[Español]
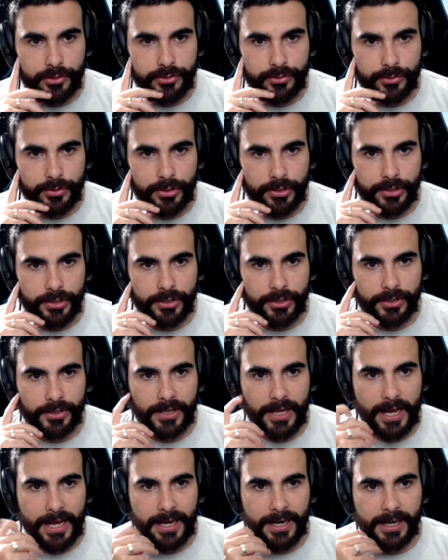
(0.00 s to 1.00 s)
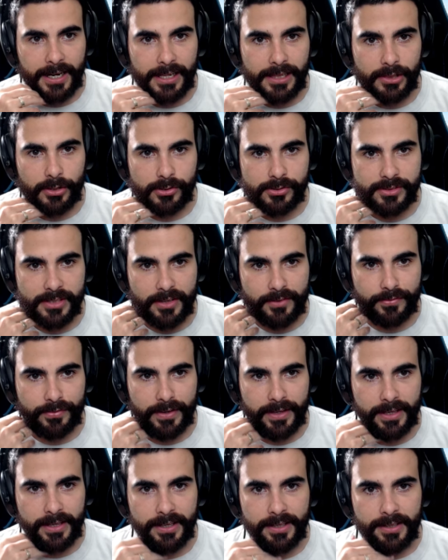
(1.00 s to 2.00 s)
Junior Ángel
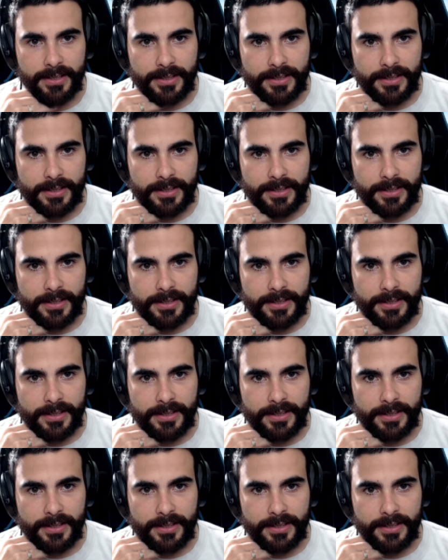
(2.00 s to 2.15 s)
2F,